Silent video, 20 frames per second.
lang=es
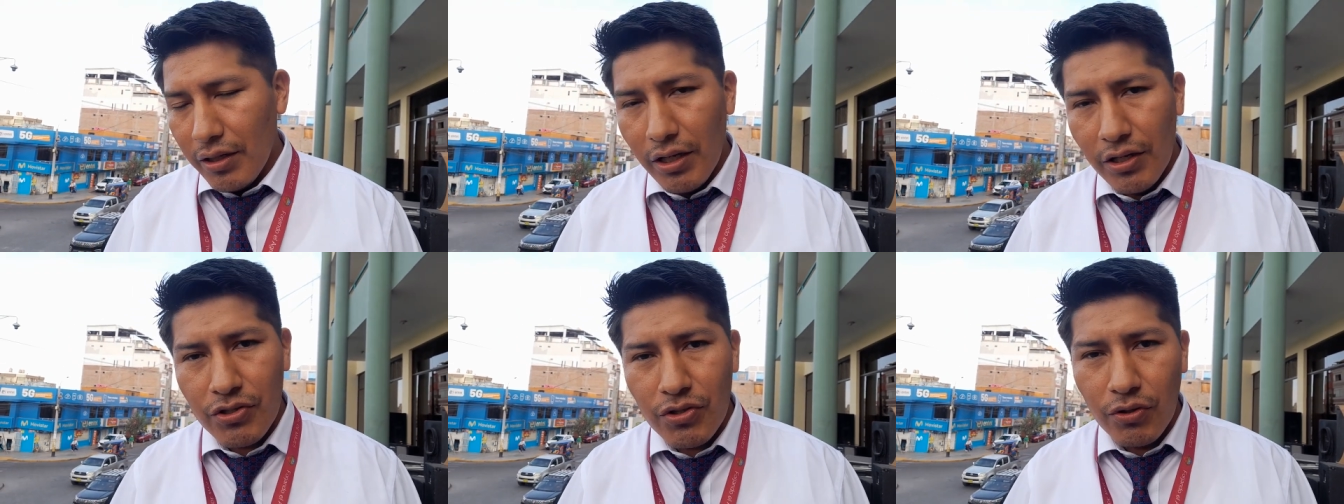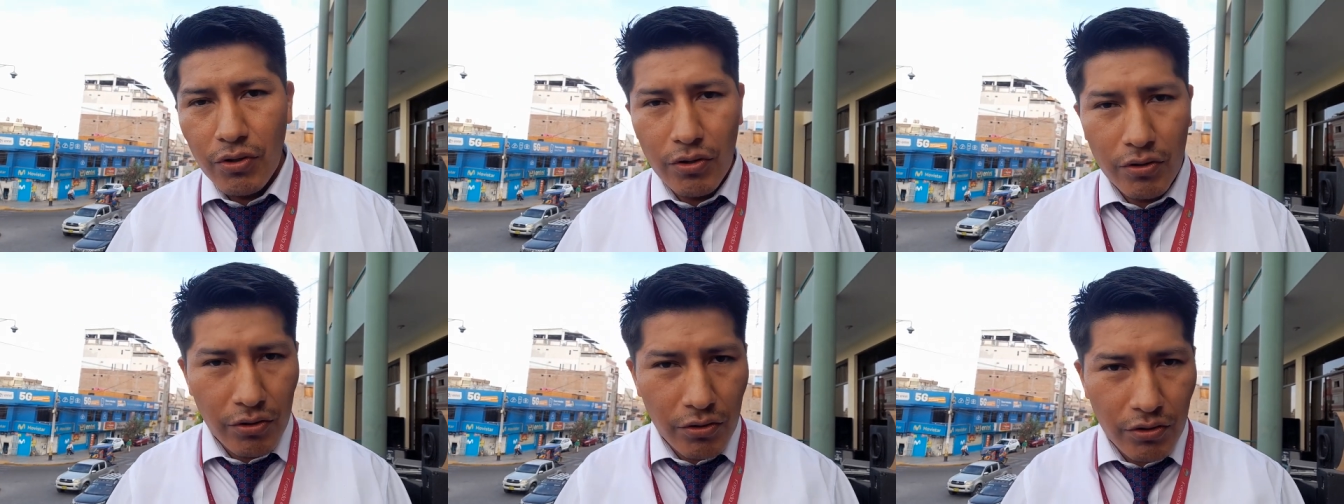
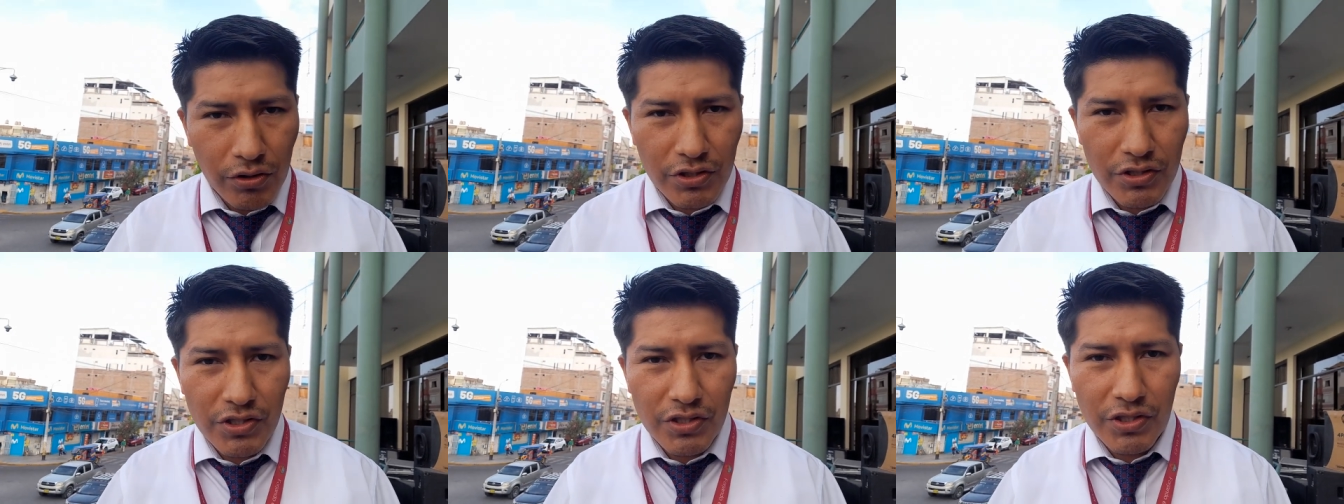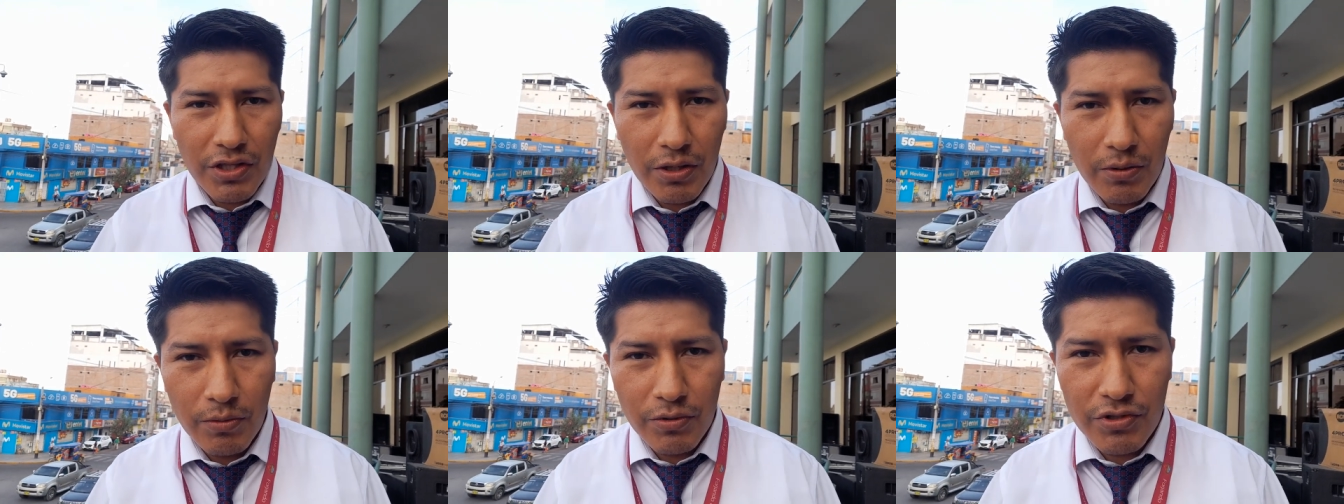Eso no
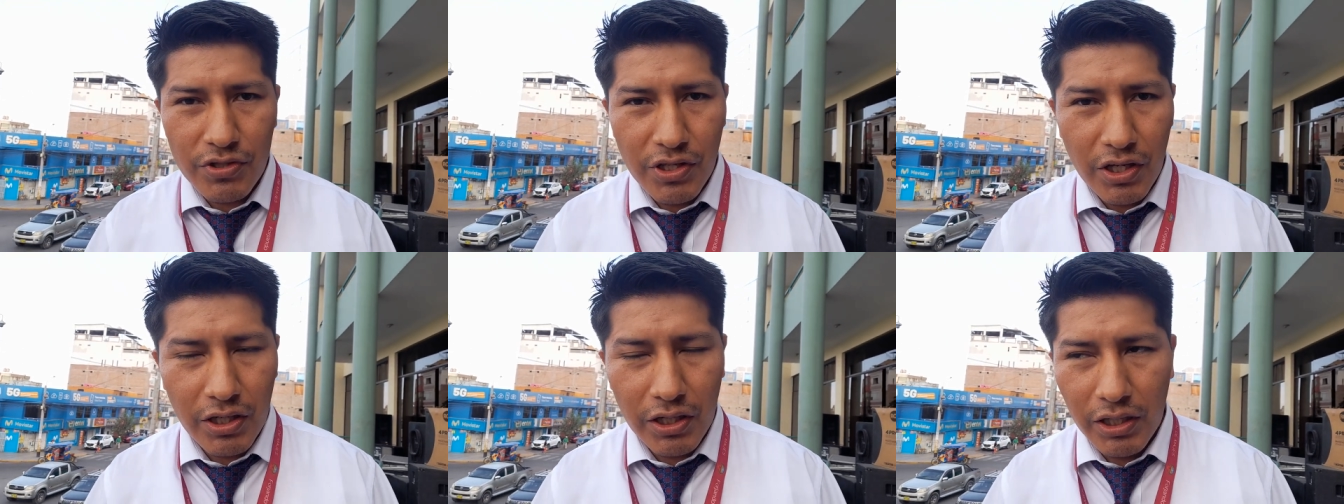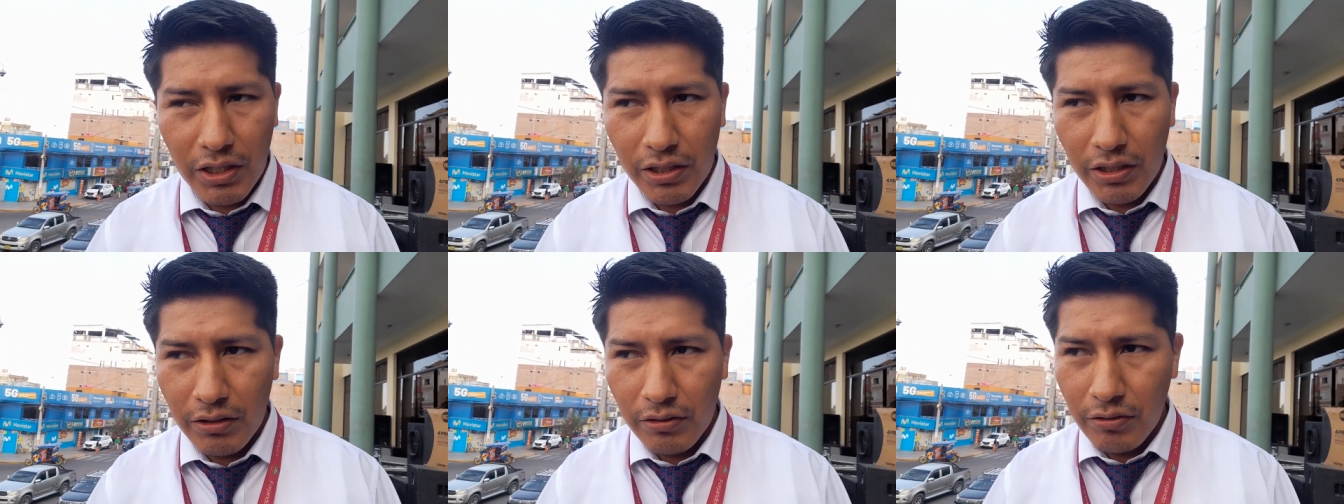necesitamos
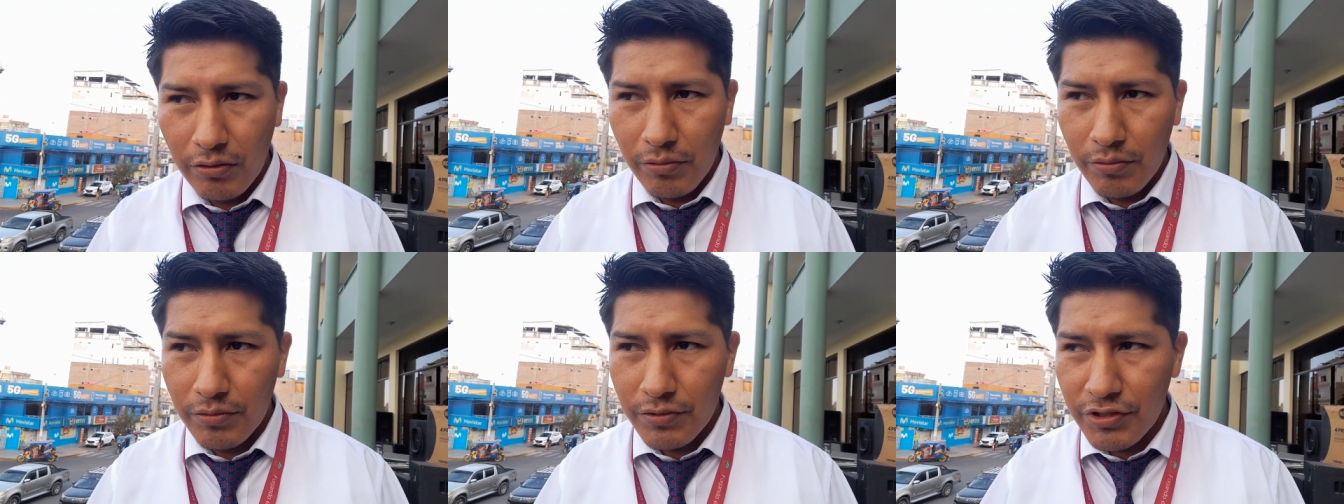declararlo.